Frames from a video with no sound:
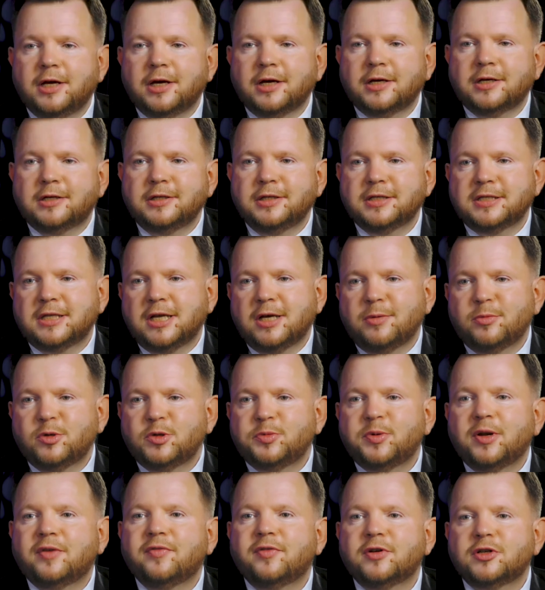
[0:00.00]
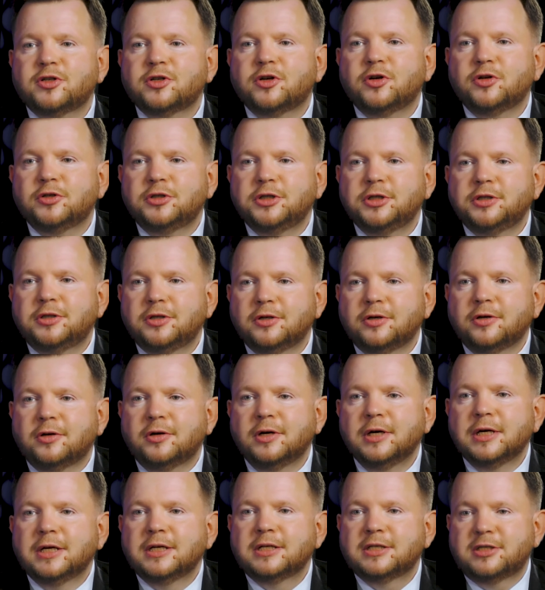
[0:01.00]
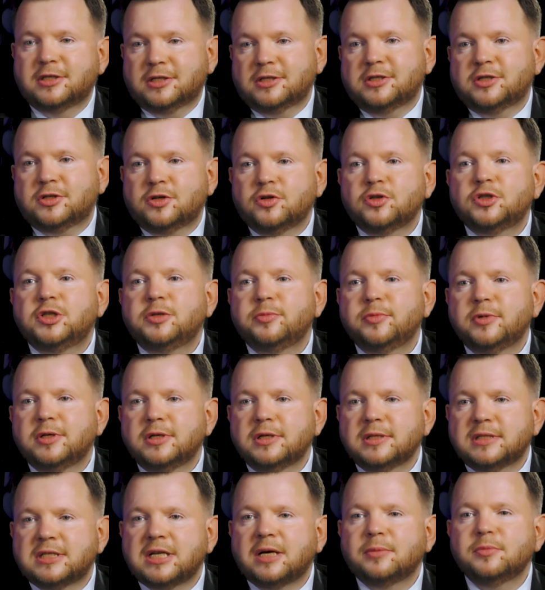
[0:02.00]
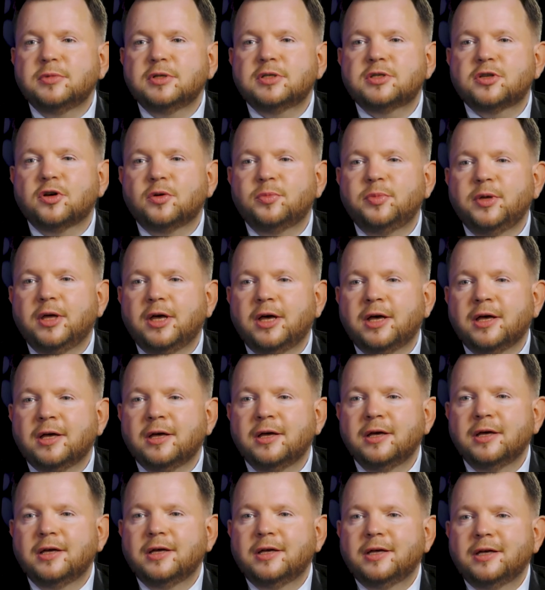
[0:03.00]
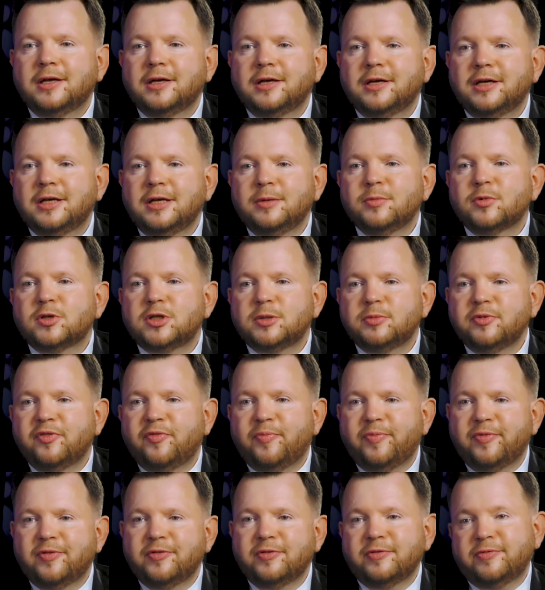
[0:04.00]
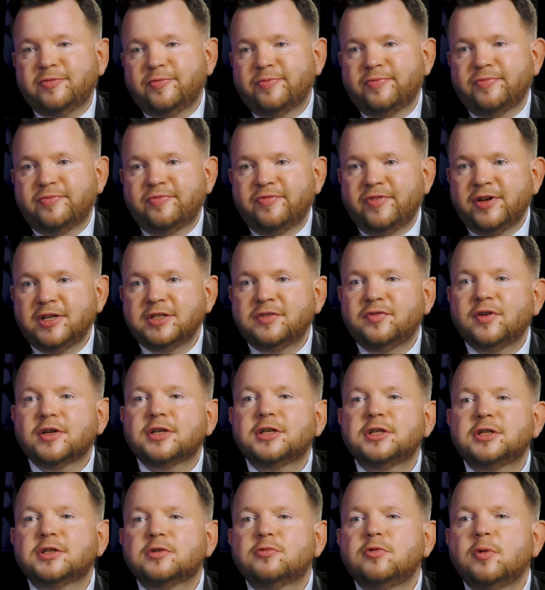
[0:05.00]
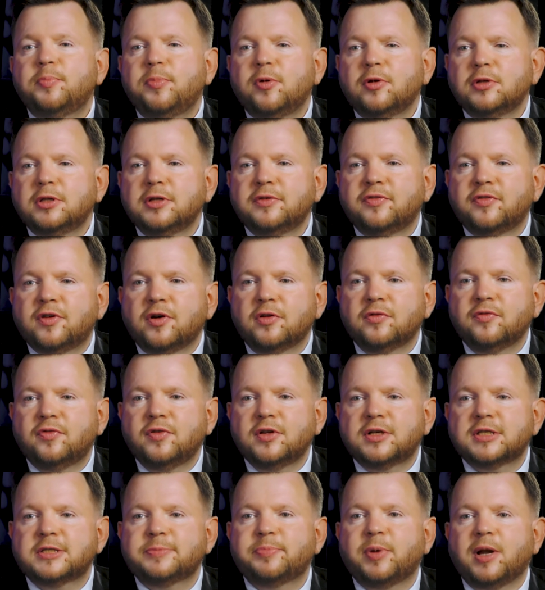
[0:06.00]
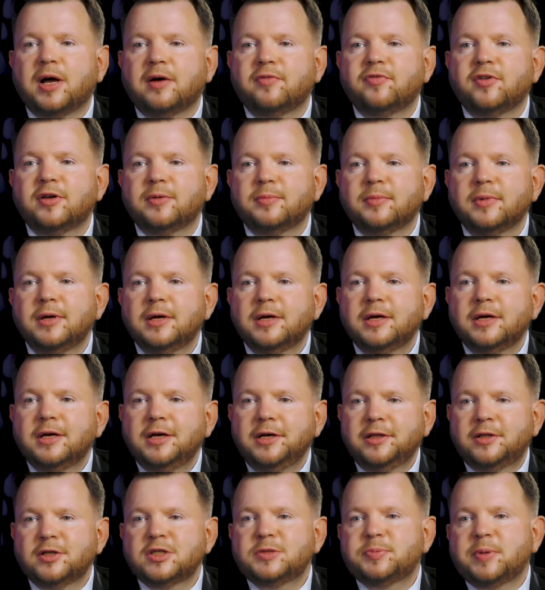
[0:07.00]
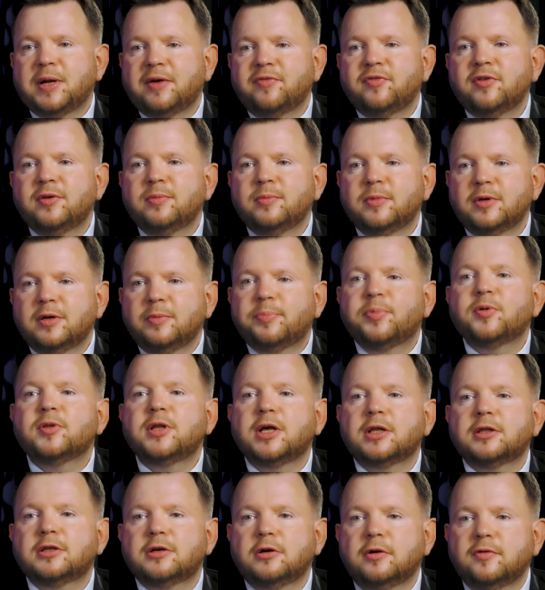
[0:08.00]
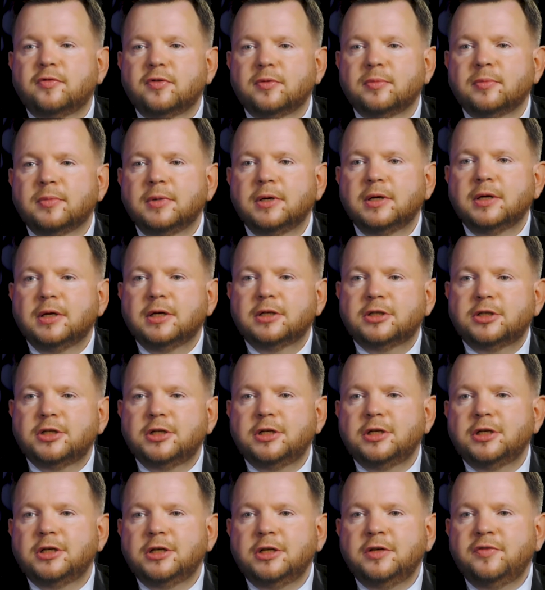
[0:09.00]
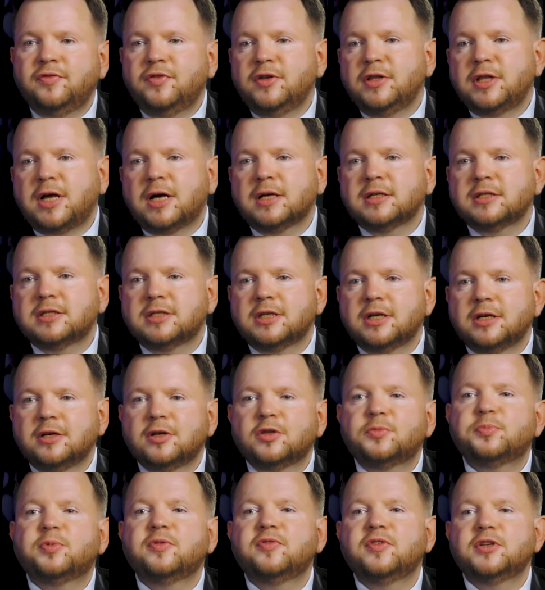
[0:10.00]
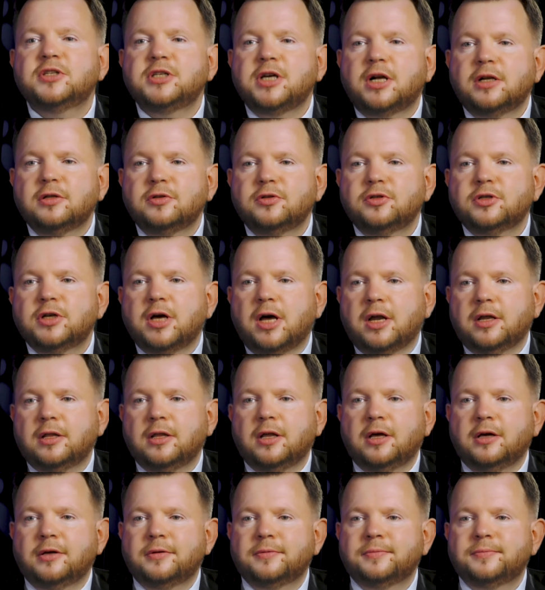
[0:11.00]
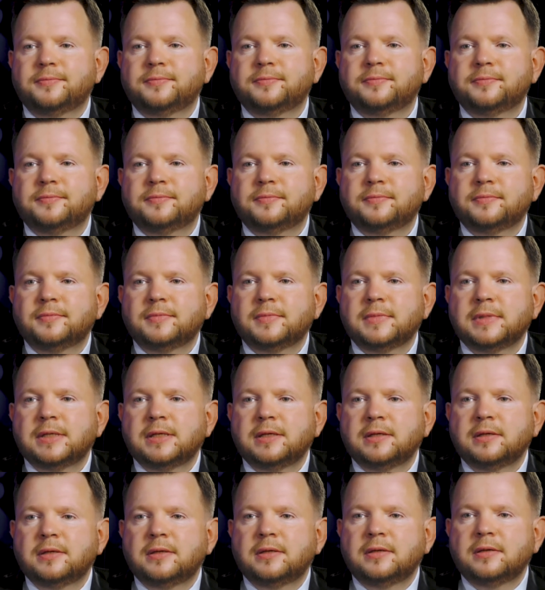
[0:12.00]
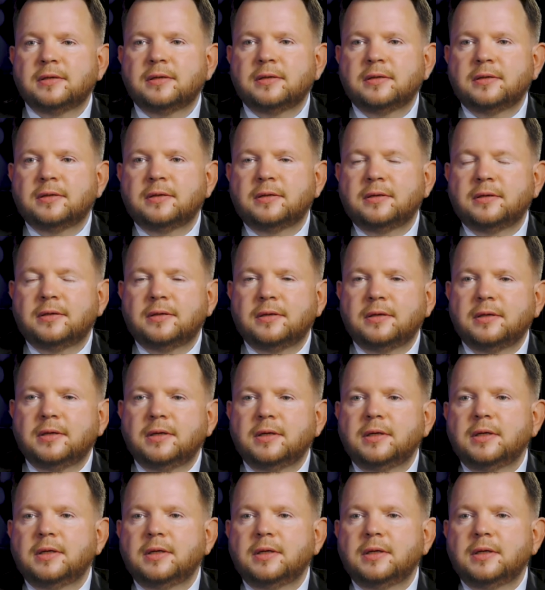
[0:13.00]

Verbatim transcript: jak nieznajomość prawa szkodzi, to szkodzimy sami sobie e, i możemy wejść w jakieś kłopoty, w konflikt z prawem i to z prawem e, podatkowym, czyli i finanse, i odpowiedzialność karna. Czym zajmuje się doradca podatkowy?